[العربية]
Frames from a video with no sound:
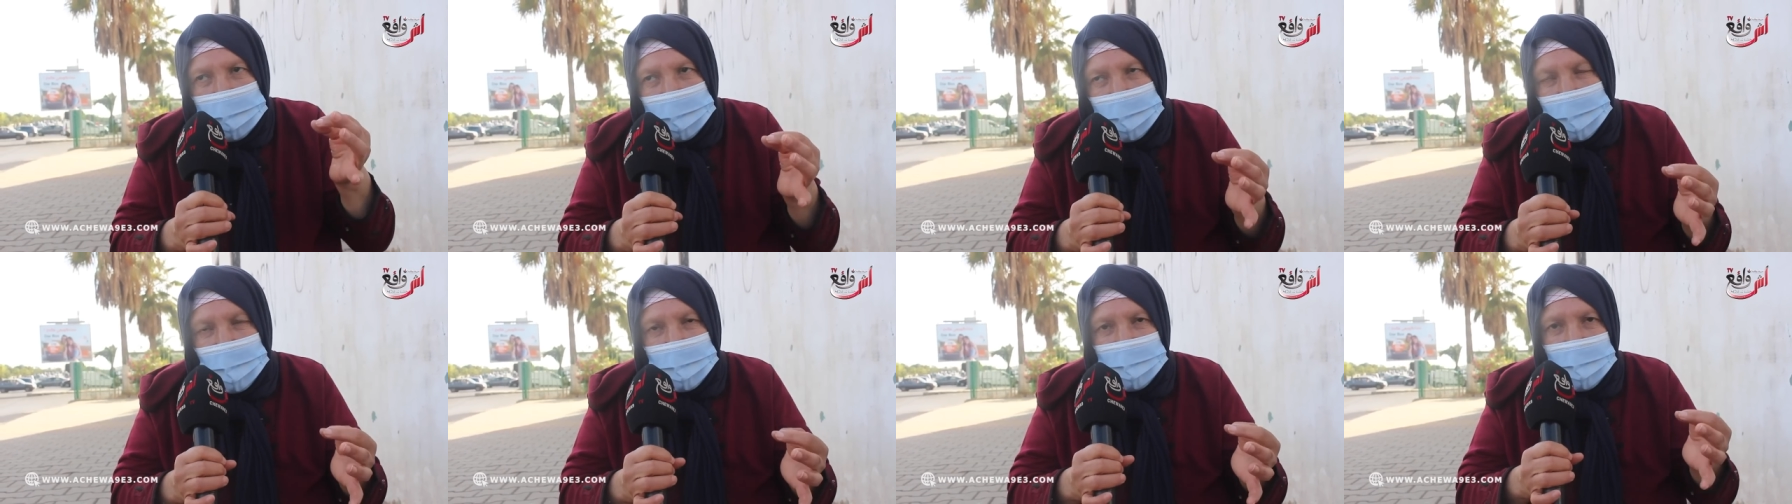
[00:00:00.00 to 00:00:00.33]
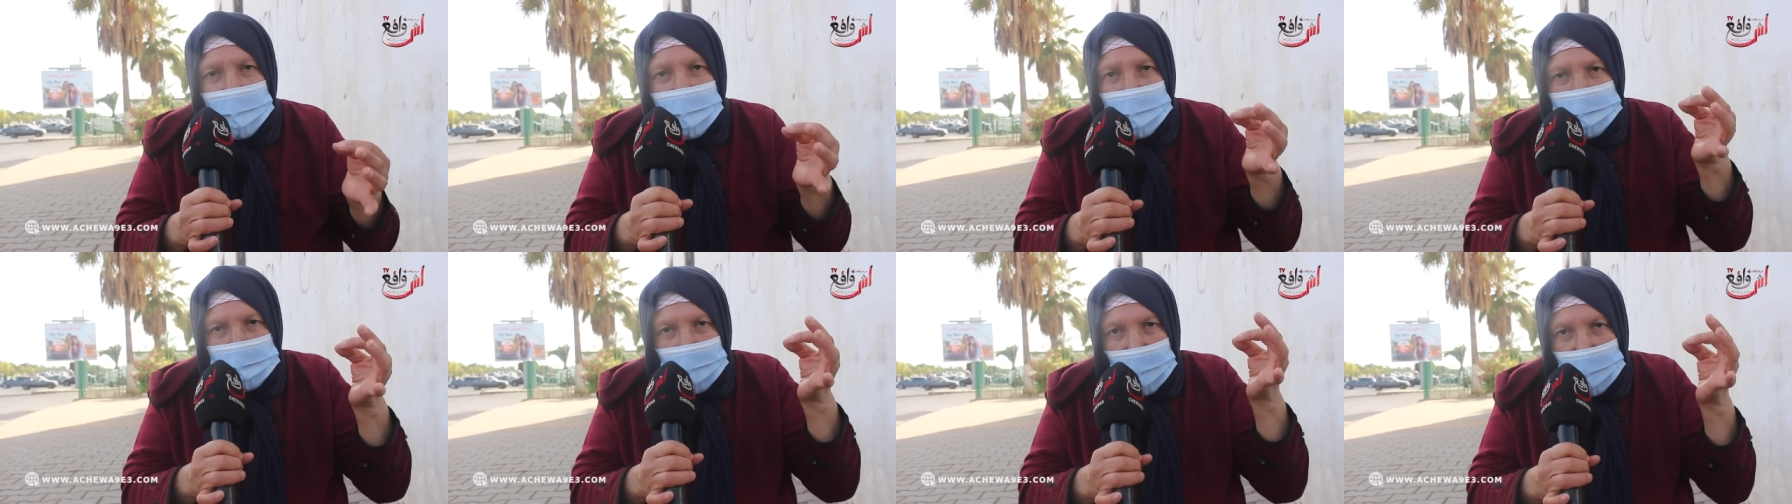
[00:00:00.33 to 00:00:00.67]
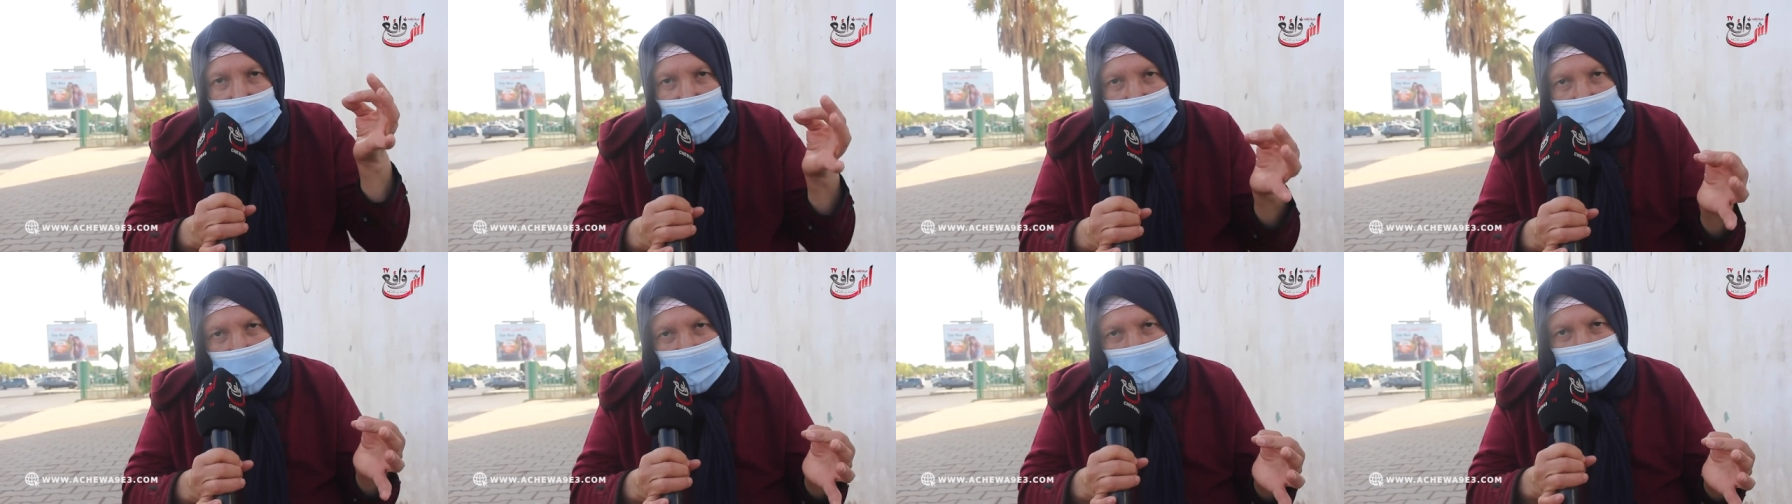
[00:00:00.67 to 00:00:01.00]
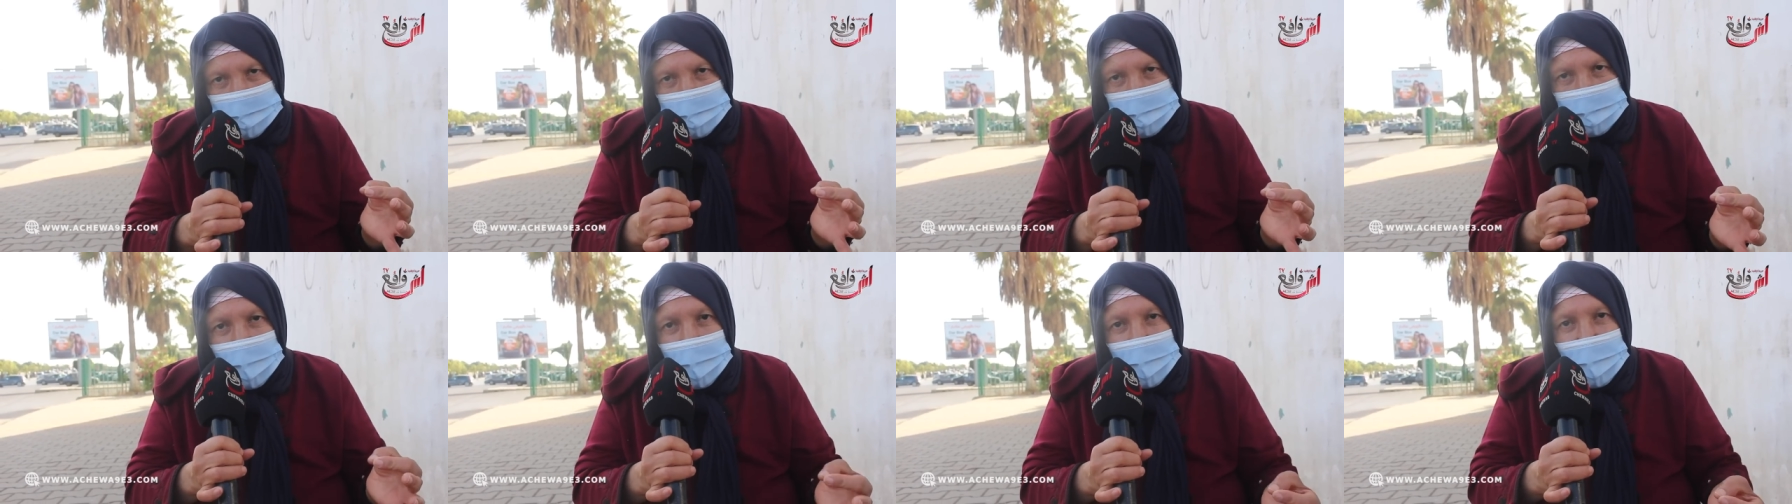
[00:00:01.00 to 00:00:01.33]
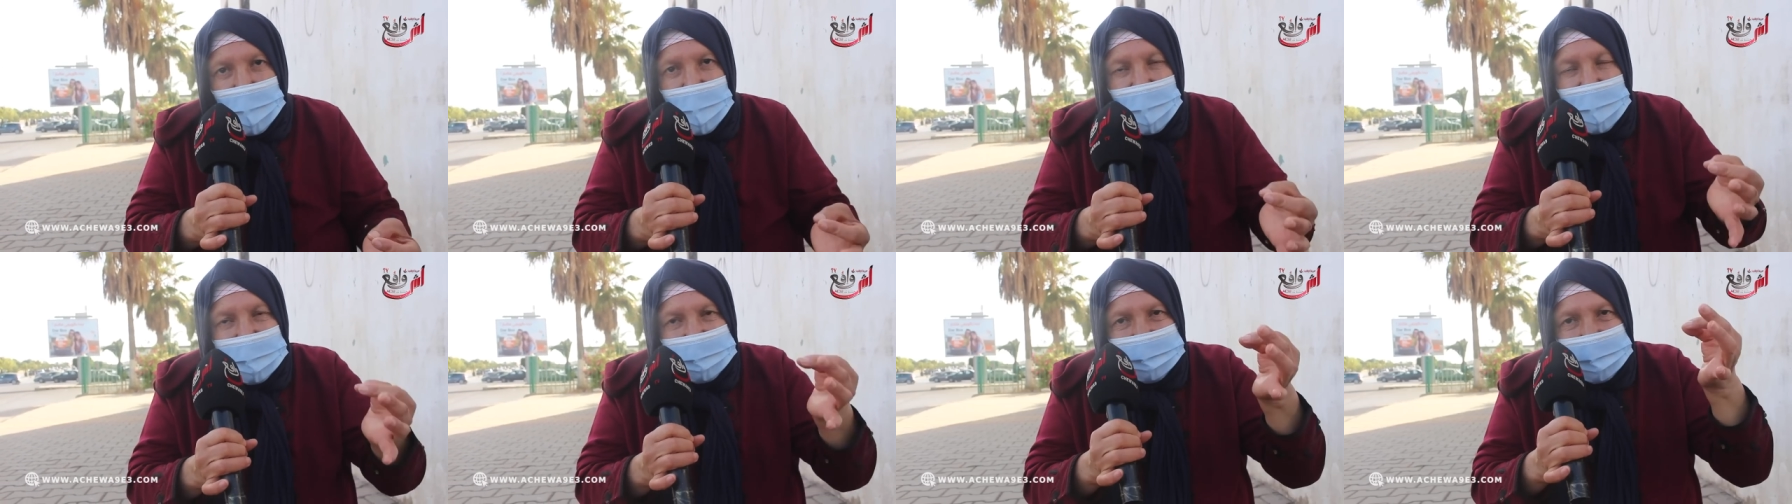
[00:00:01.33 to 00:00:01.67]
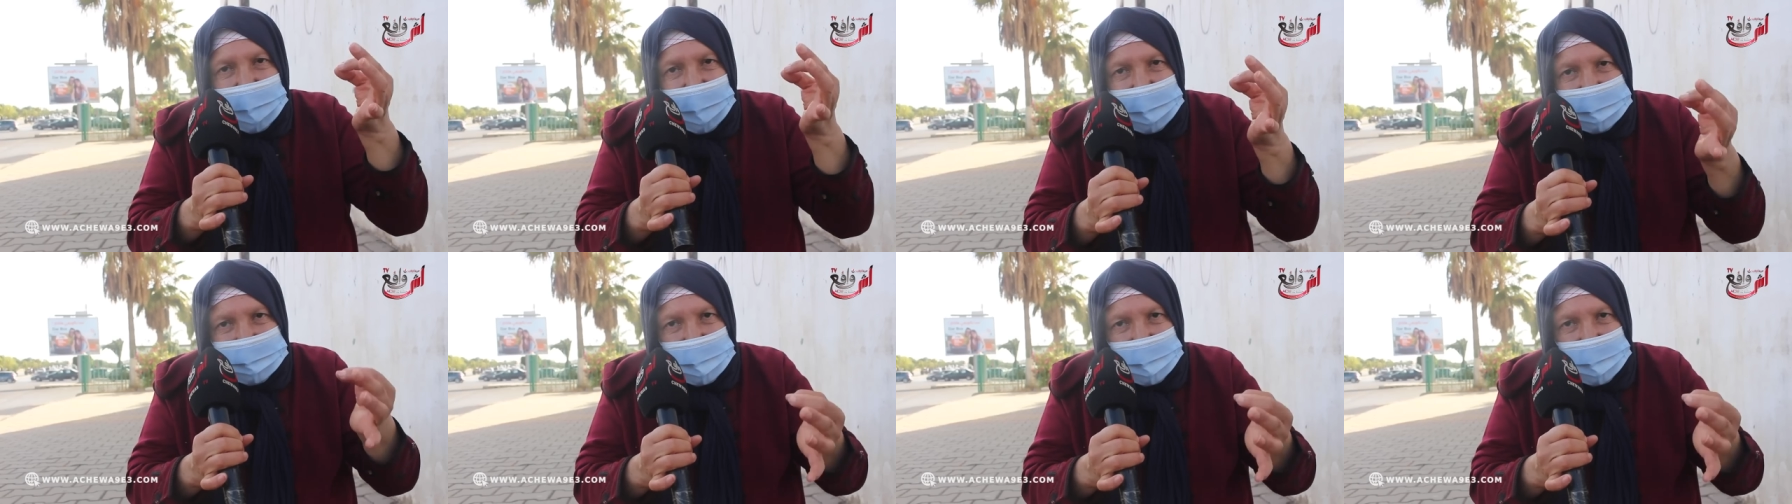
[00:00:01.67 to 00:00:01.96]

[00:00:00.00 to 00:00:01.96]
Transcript: ليها لحمها عندها